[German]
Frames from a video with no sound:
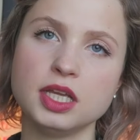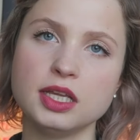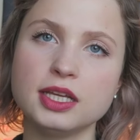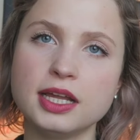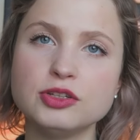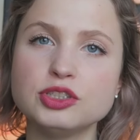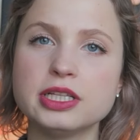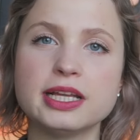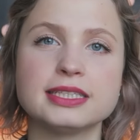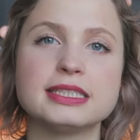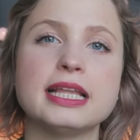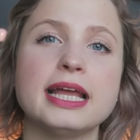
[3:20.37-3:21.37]
Ich kann euch
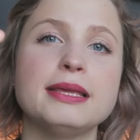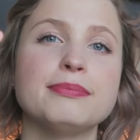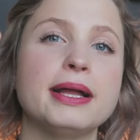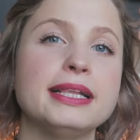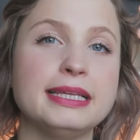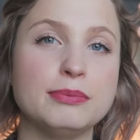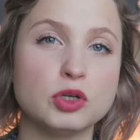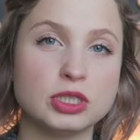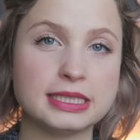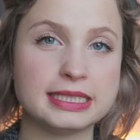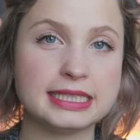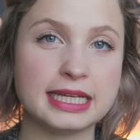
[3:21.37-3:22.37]
das gleich mal
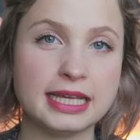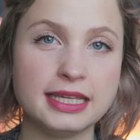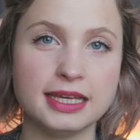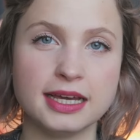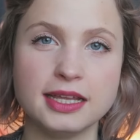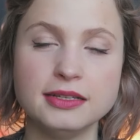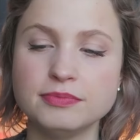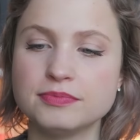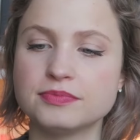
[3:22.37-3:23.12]
demonstrieren.